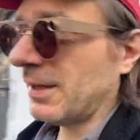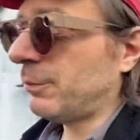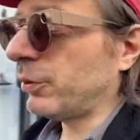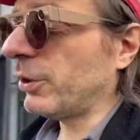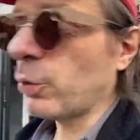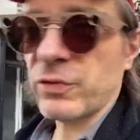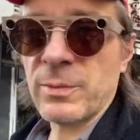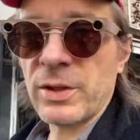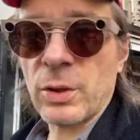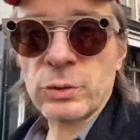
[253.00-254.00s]
Pour le
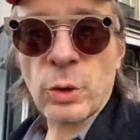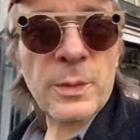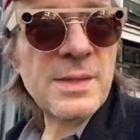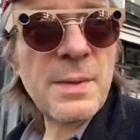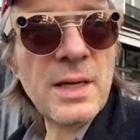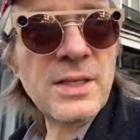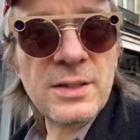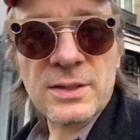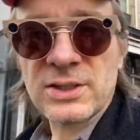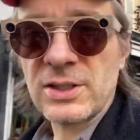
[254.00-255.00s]
déconfinement, il y a une entreprise
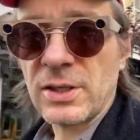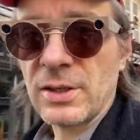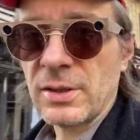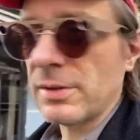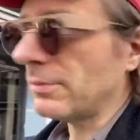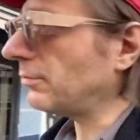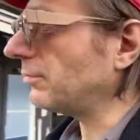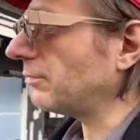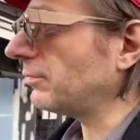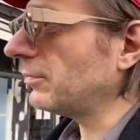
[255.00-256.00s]
américaine qui, euh,
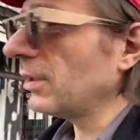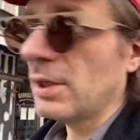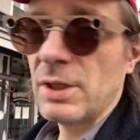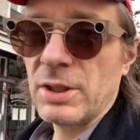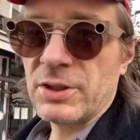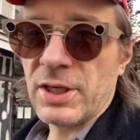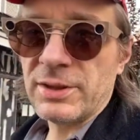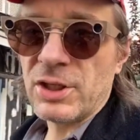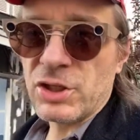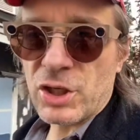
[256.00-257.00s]
qui a
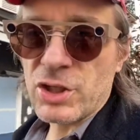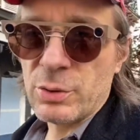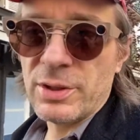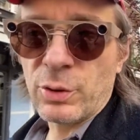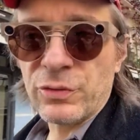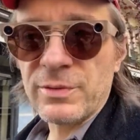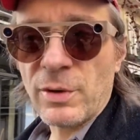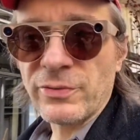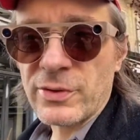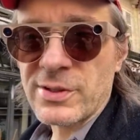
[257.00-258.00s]
été chargée du déconfinement
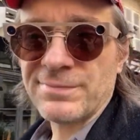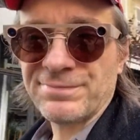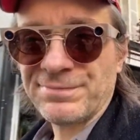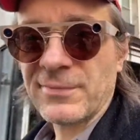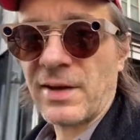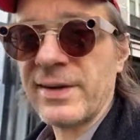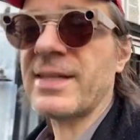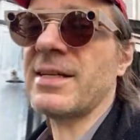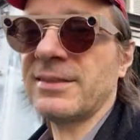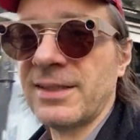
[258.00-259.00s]
en France, avec à
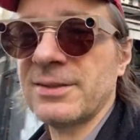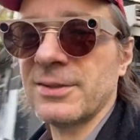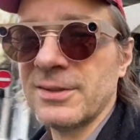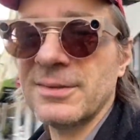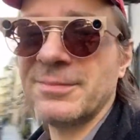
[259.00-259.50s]
sa tête euh,